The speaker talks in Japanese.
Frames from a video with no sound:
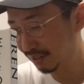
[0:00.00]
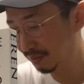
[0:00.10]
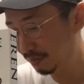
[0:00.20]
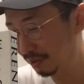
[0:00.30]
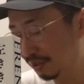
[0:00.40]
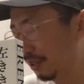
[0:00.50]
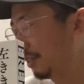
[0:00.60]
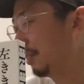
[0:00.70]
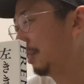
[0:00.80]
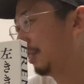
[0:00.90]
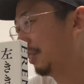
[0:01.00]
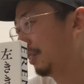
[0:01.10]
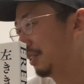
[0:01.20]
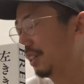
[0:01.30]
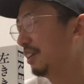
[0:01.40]
もうちょっ
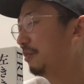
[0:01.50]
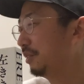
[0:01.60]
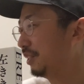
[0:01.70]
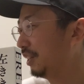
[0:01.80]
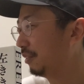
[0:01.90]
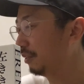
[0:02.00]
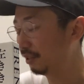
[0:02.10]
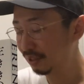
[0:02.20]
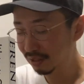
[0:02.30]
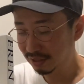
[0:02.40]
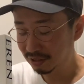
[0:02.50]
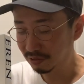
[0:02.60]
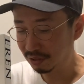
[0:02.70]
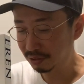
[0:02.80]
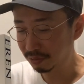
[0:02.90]
と時間欲しいという
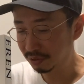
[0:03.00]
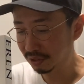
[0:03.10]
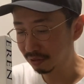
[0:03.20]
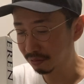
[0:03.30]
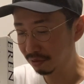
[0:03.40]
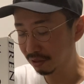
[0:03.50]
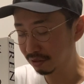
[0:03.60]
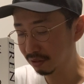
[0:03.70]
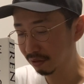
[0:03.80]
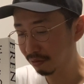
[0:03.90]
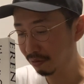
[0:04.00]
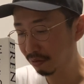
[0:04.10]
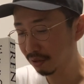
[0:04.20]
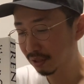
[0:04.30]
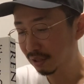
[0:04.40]
のが正直なとこなんですけど、